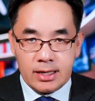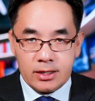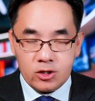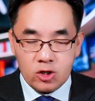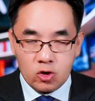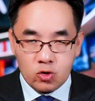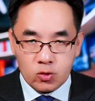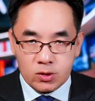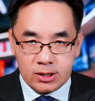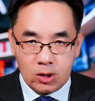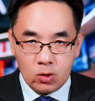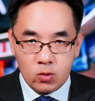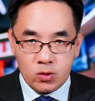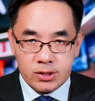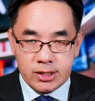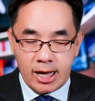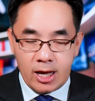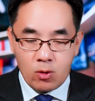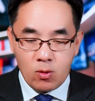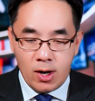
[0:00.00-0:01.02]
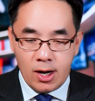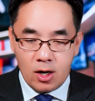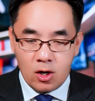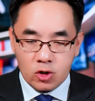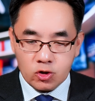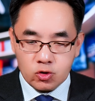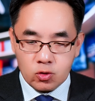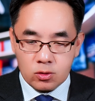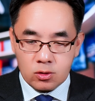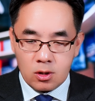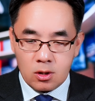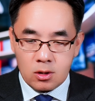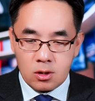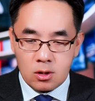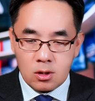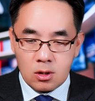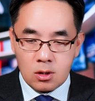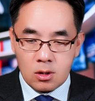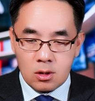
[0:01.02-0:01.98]
nhớ đầu tiên lúc chạy hoài lò số to
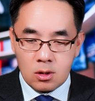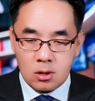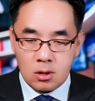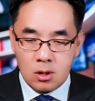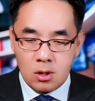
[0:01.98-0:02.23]
nò